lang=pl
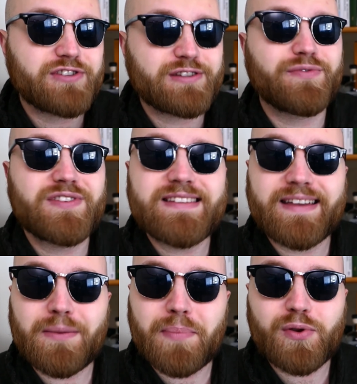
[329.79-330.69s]
czasów
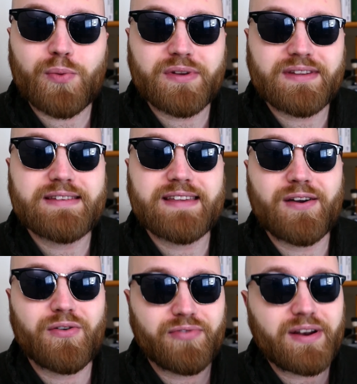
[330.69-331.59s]
istnienia Imperium
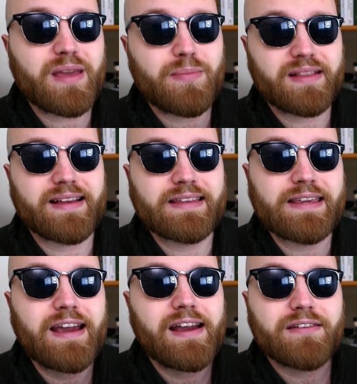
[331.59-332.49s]
Brytyjskiego w Wielkiej Brytanii